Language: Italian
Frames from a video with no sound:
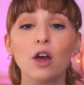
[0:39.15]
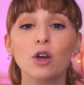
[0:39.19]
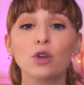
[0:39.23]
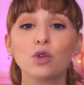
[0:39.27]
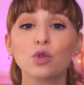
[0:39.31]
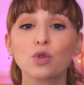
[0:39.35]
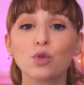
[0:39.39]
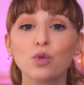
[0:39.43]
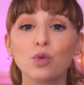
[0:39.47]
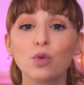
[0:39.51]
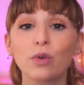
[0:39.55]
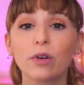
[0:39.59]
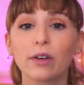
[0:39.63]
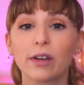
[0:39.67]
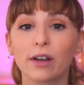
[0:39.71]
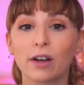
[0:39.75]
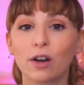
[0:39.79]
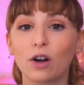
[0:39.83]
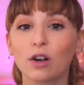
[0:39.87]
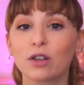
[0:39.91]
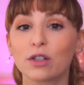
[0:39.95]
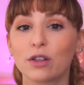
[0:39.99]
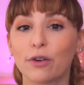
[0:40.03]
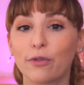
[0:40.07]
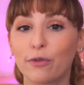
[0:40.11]
su che
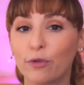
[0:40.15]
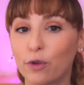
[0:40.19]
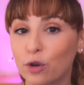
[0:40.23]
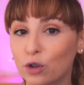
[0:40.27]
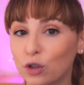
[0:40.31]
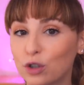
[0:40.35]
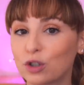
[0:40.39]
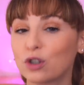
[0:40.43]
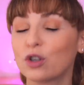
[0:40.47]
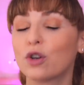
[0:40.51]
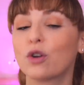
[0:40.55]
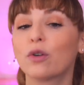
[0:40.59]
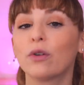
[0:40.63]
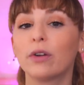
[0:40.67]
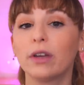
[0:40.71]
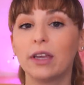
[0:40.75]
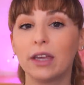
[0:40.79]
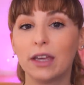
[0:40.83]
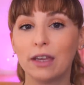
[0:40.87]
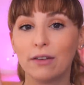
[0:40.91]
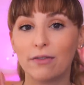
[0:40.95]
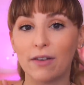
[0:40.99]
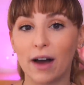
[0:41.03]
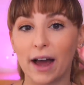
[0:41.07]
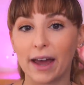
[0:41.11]
cosa fossero
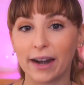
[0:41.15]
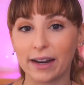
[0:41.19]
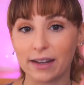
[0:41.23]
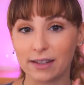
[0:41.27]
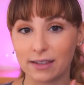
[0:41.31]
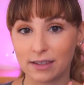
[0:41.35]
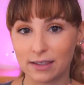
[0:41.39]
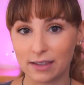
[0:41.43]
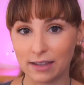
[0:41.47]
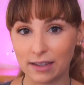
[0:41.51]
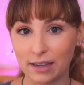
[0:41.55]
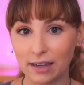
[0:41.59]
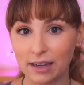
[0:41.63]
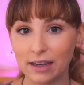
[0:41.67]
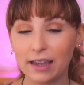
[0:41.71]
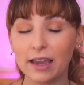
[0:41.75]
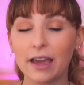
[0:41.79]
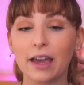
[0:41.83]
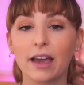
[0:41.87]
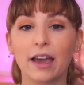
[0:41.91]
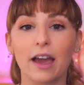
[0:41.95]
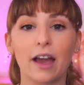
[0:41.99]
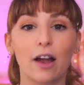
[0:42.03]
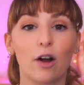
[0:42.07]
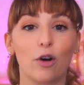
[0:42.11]
i vari stili
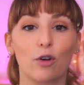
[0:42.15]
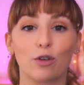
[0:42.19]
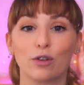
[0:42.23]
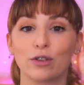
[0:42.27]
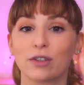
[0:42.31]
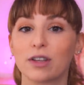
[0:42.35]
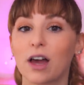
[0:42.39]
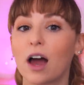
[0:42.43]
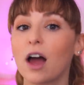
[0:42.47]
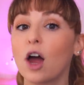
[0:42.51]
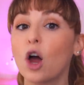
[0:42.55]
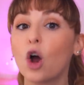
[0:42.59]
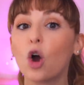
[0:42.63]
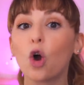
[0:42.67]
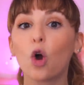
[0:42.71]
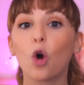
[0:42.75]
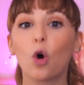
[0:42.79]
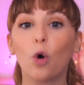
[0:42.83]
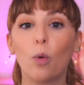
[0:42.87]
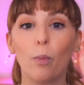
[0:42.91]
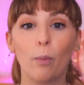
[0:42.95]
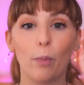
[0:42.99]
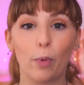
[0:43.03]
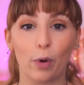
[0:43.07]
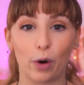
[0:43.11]
e che cosa
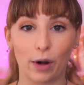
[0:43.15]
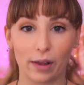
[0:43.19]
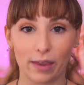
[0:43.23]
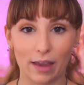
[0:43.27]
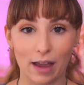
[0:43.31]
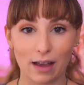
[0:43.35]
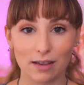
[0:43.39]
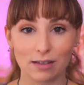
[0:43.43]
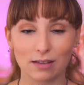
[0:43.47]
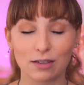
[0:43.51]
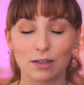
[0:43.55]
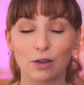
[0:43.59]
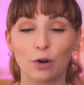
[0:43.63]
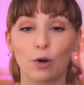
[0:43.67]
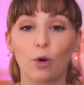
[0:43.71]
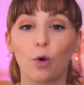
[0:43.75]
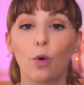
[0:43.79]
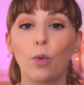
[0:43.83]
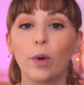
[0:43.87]
comportassero.